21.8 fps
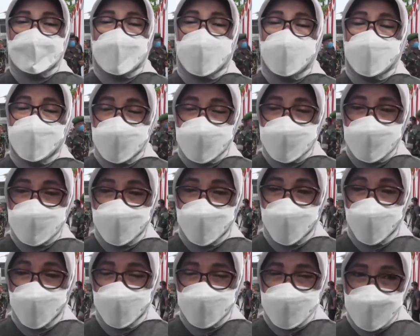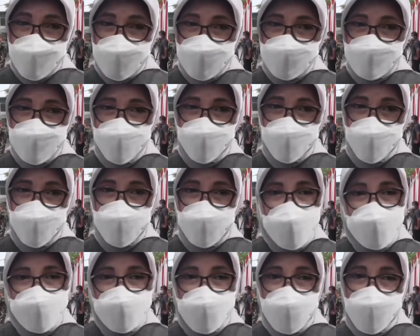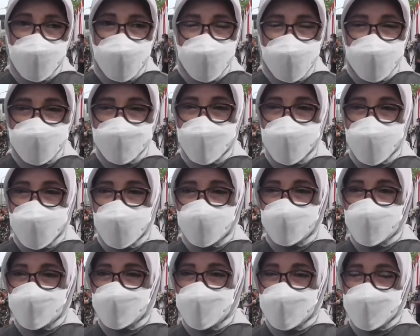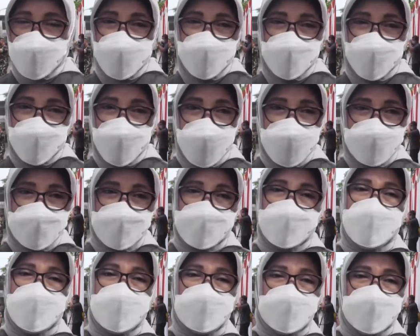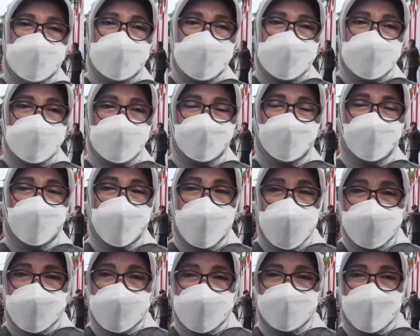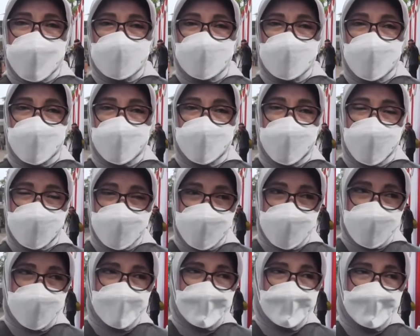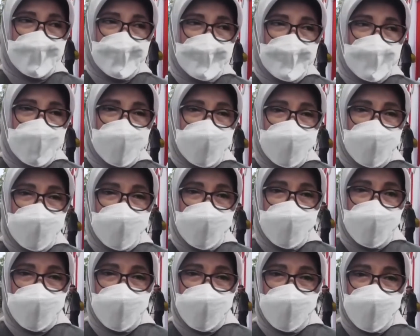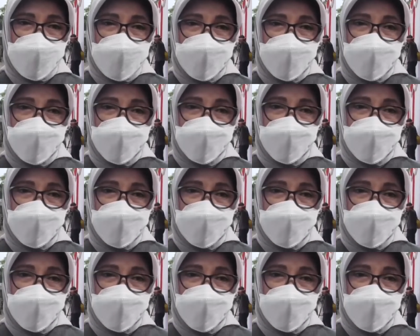tapi sebelum saya sampaikan hal-hal yang harus menjadi perhatian kita semua termasuk para eh,